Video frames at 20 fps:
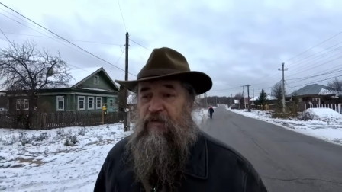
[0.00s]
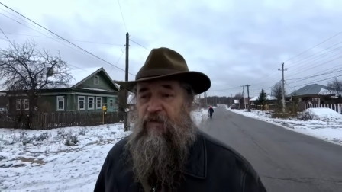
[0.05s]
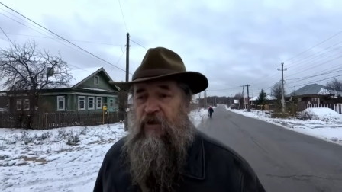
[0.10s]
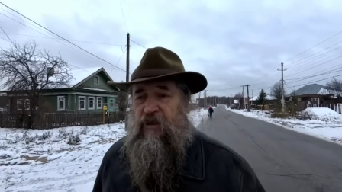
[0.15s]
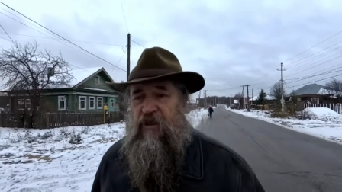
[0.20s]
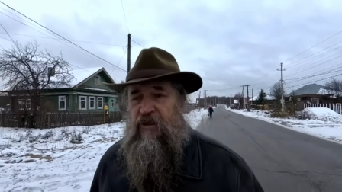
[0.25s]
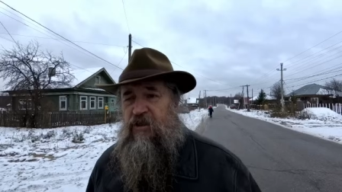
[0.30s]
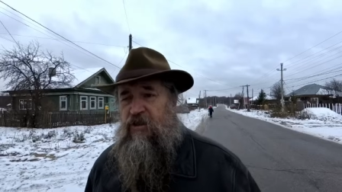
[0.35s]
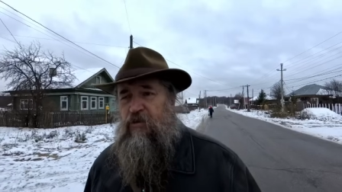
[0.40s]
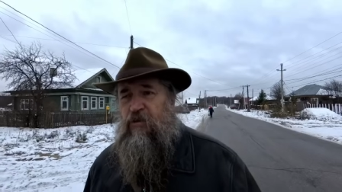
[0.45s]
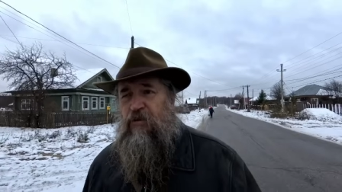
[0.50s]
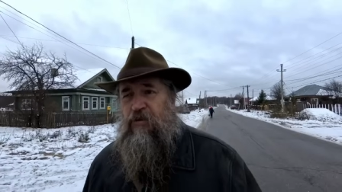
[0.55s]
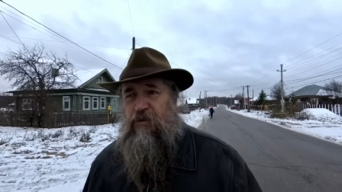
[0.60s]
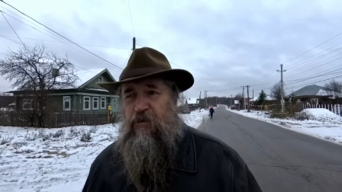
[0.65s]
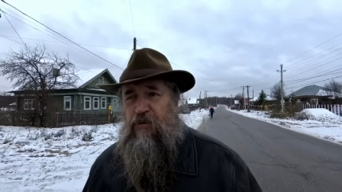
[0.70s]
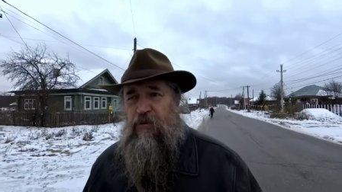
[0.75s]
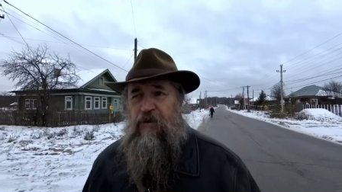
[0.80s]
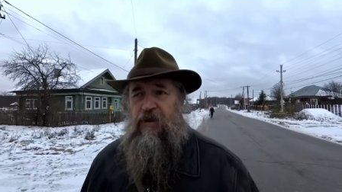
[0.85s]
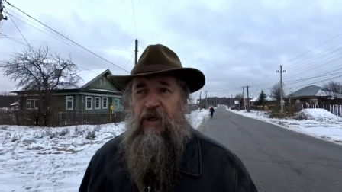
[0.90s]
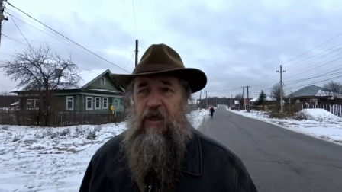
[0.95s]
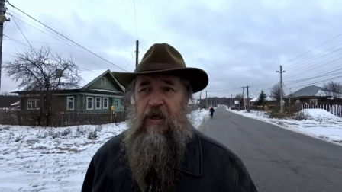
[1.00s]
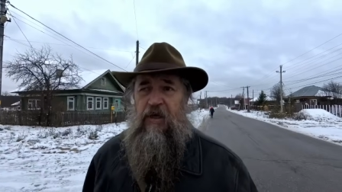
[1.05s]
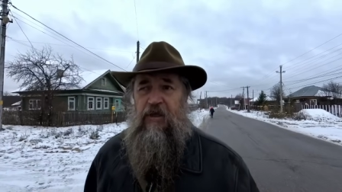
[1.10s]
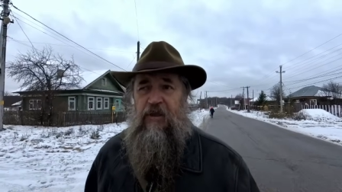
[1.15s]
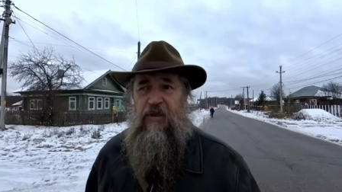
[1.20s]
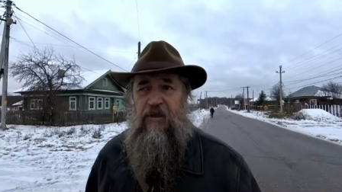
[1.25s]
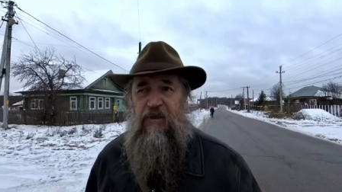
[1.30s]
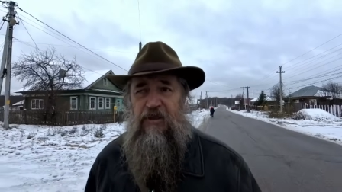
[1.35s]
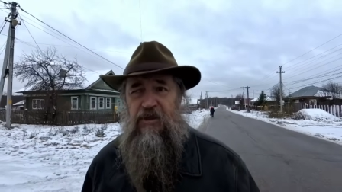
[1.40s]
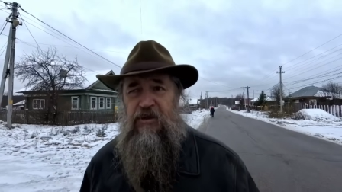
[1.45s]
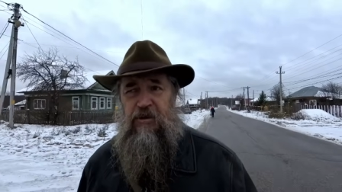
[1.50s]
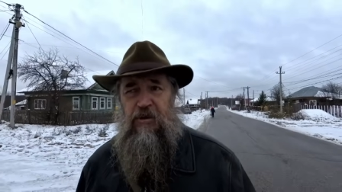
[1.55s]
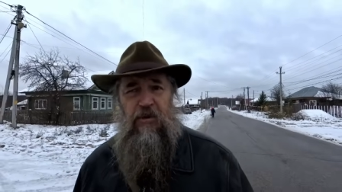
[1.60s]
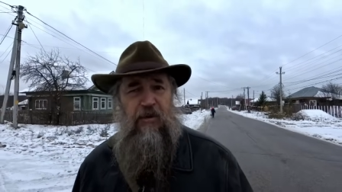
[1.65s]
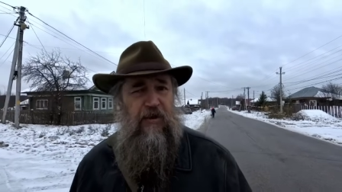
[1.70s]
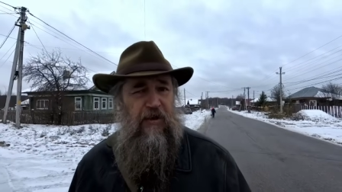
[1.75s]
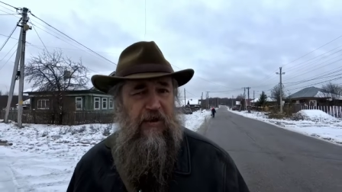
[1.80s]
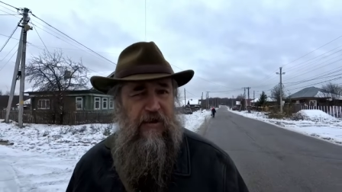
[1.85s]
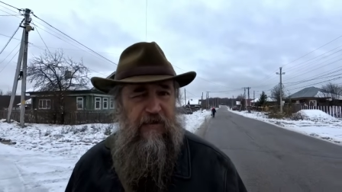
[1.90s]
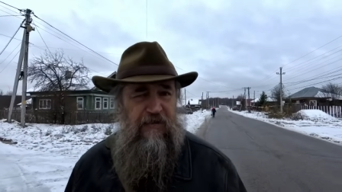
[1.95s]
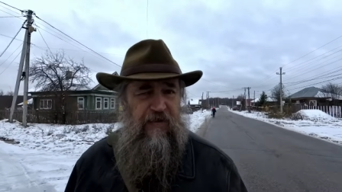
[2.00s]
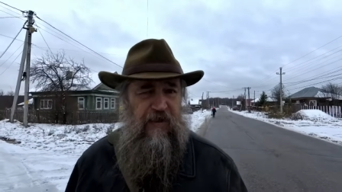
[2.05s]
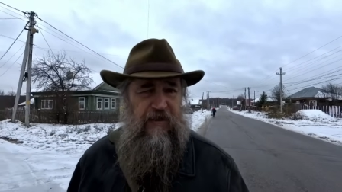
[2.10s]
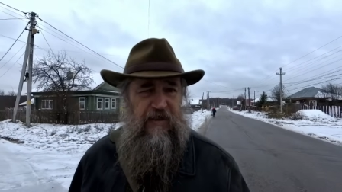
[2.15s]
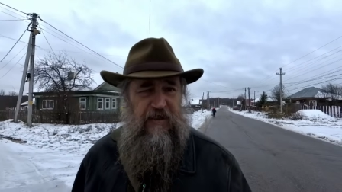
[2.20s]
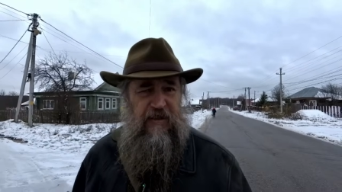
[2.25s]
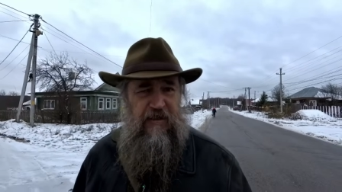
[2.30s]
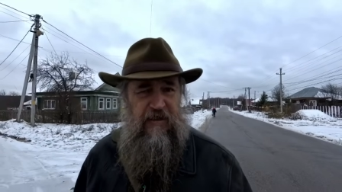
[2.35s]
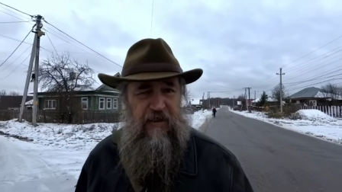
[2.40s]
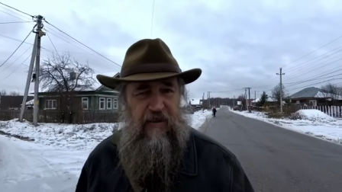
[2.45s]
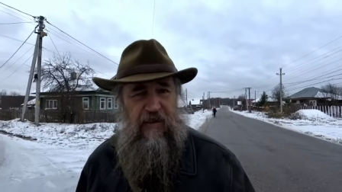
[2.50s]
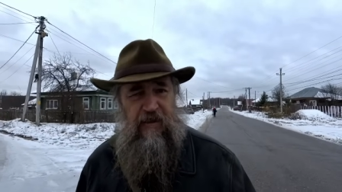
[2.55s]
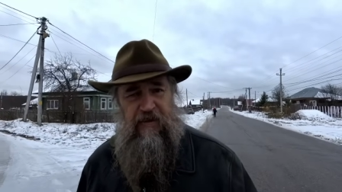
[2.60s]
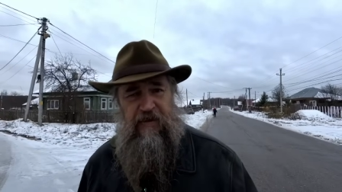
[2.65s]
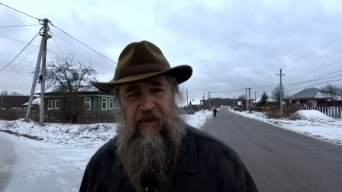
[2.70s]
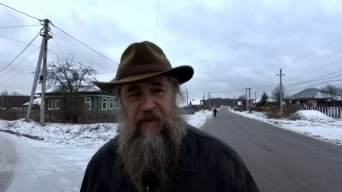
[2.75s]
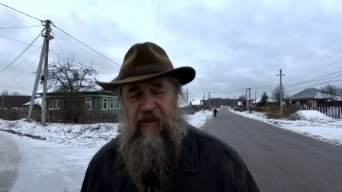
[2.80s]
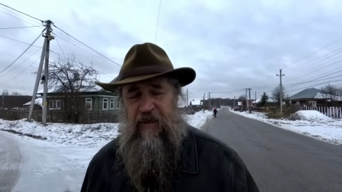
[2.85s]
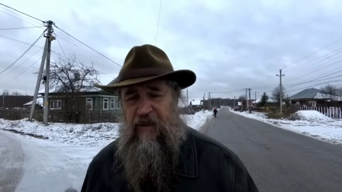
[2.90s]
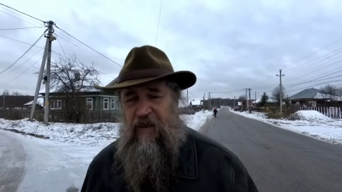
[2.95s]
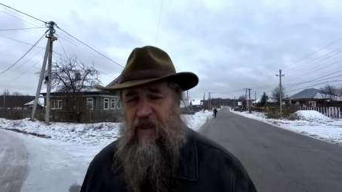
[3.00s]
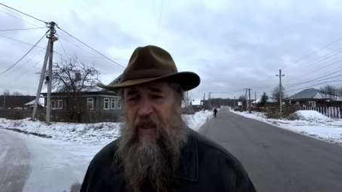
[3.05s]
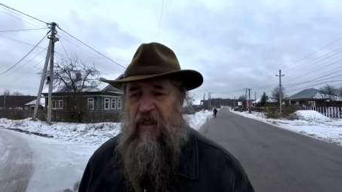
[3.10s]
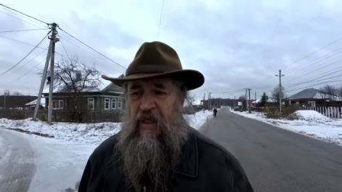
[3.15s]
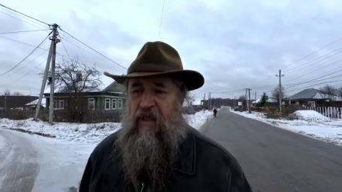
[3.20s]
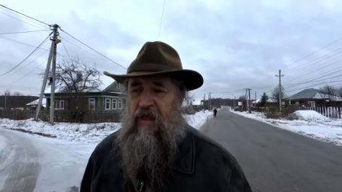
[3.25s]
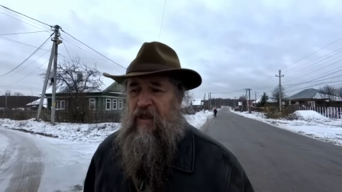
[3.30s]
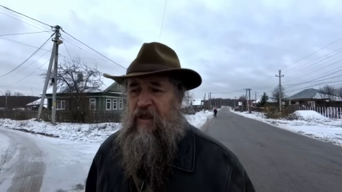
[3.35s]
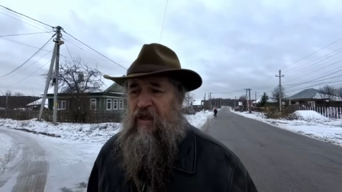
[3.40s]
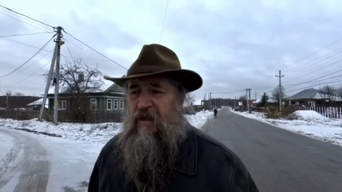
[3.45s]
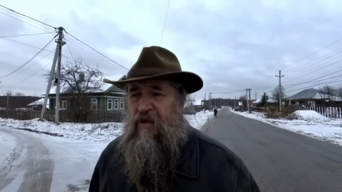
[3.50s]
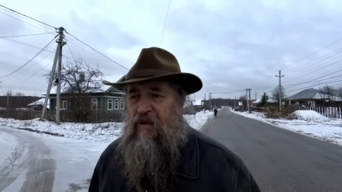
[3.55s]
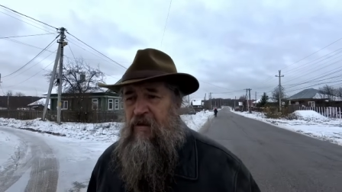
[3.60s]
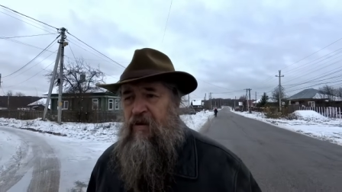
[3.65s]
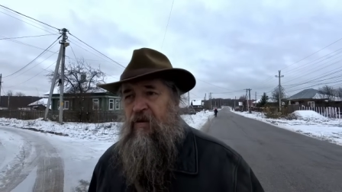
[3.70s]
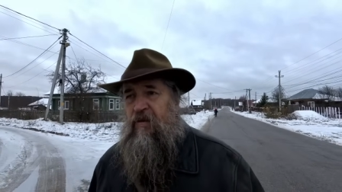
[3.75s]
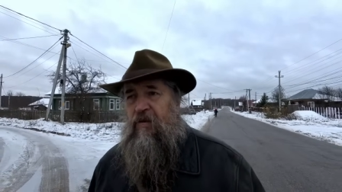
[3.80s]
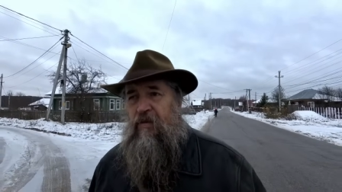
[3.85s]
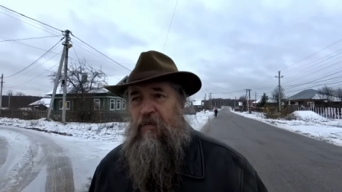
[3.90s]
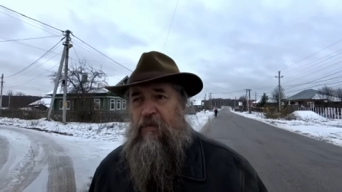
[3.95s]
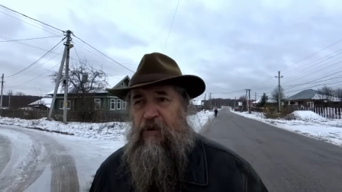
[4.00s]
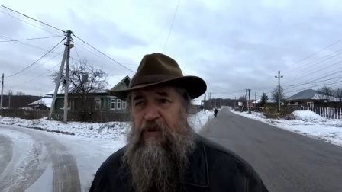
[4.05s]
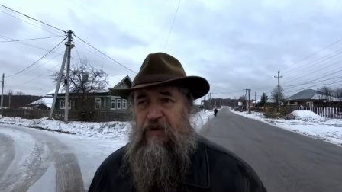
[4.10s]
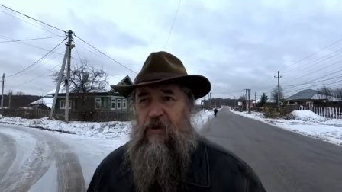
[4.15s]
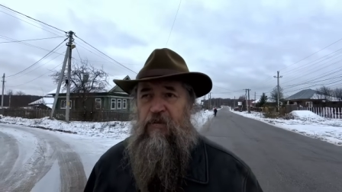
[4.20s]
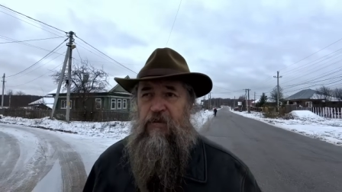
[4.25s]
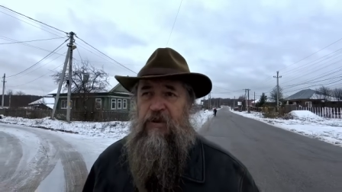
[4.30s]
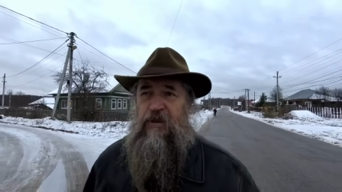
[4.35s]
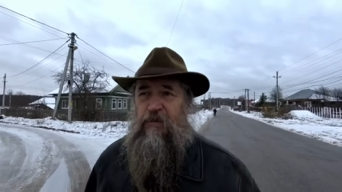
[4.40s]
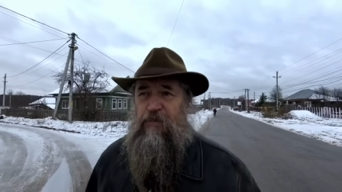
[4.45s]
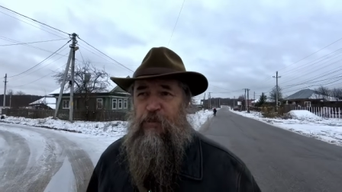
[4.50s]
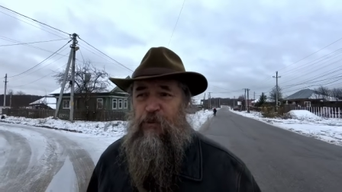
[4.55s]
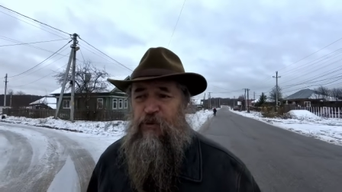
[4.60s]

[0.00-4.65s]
Дворец культуры строили 20 лет, потом